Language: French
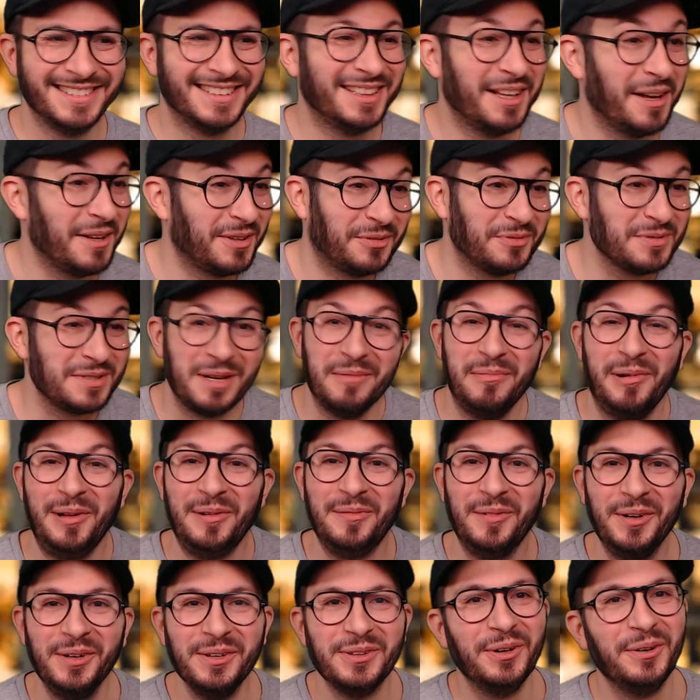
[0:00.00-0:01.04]
Tout
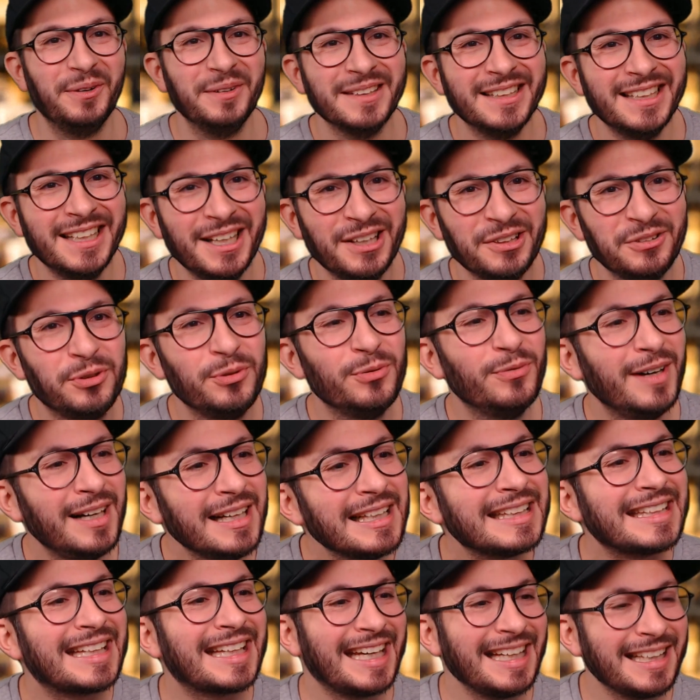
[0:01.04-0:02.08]
simplement, non. Tout va
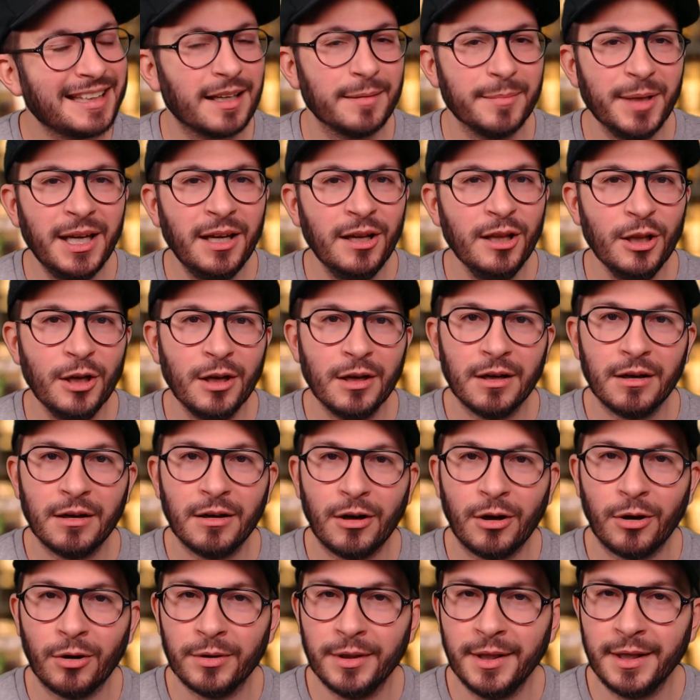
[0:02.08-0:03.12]
très très bien
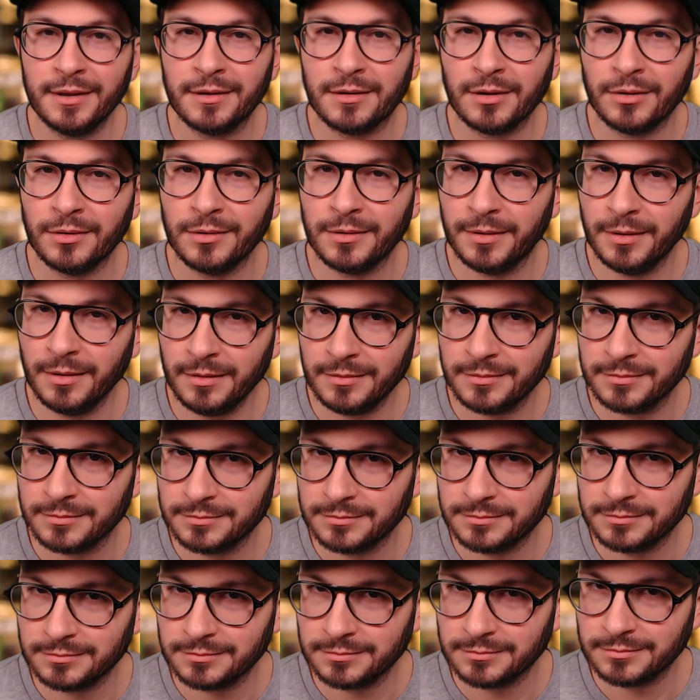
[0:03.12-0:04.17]
en attendant
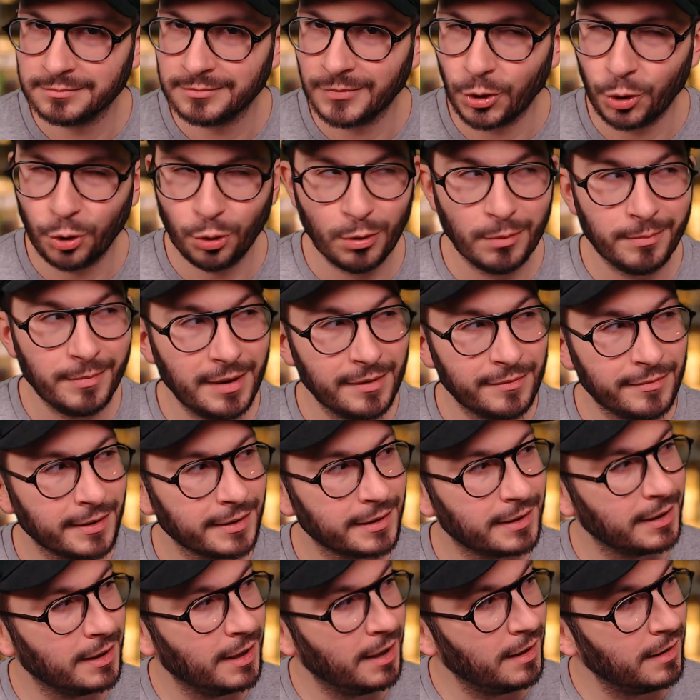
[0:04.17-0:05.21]

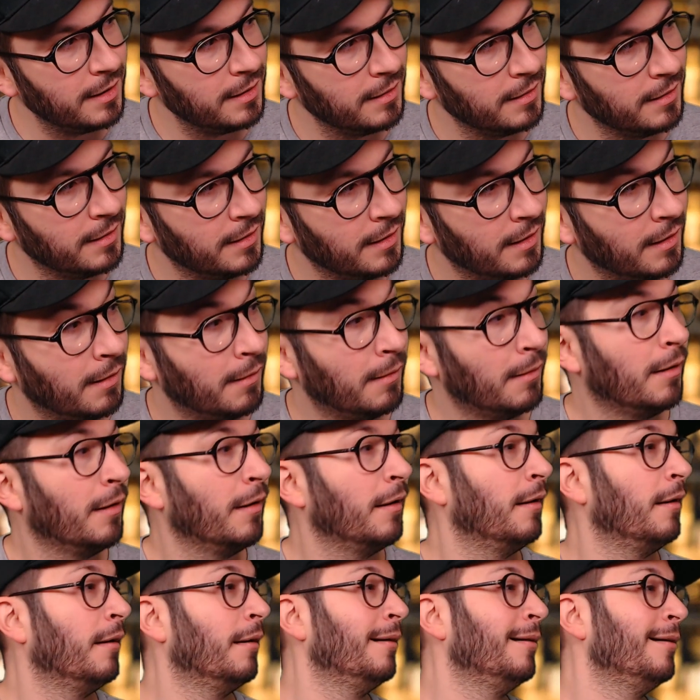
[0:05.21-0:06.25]
2021
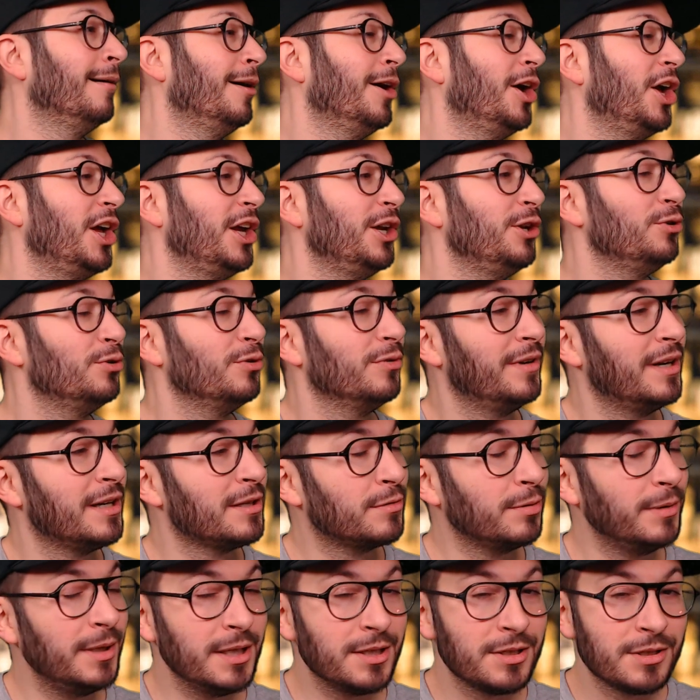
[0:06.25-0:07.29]
et une nouvelle
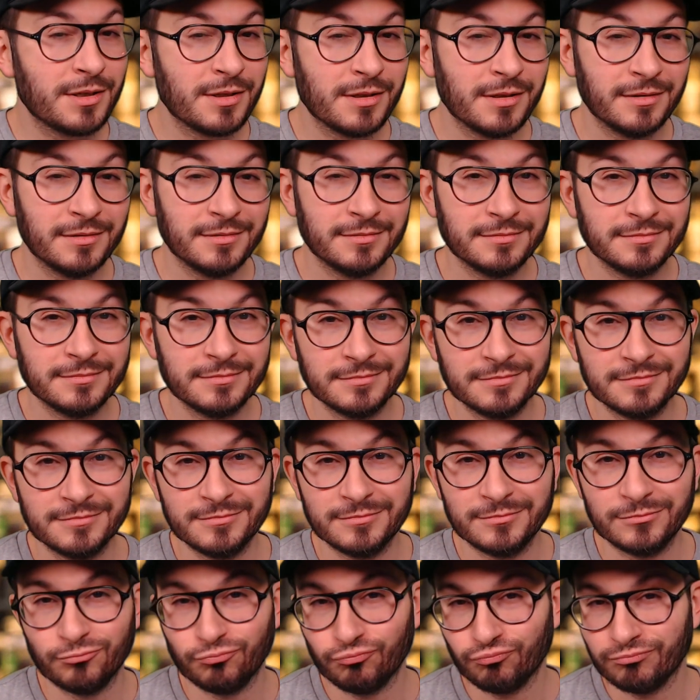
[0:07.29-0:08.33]
Switch
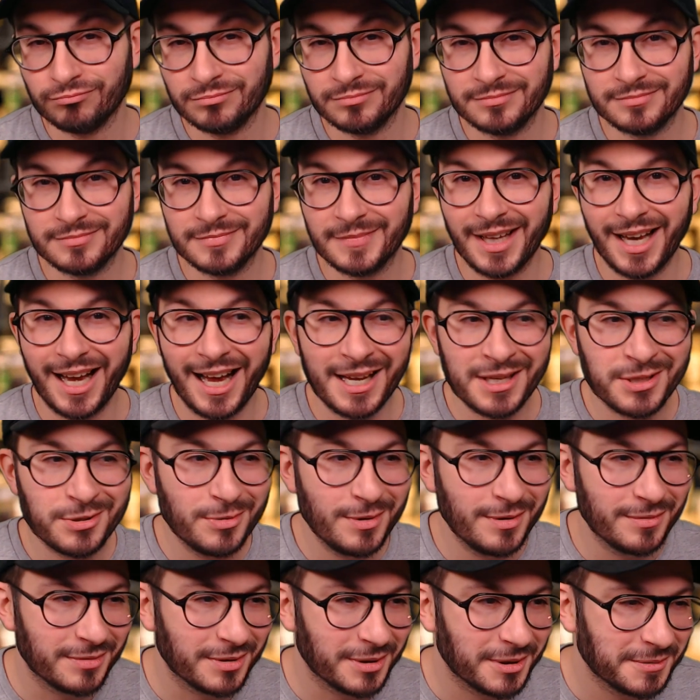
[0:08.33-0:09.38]
À suivre,
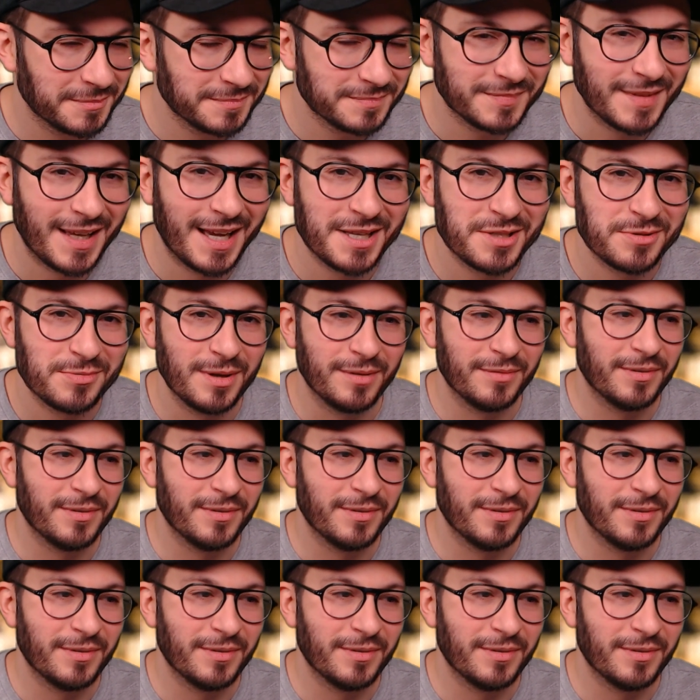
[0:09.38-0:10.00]
à suivre.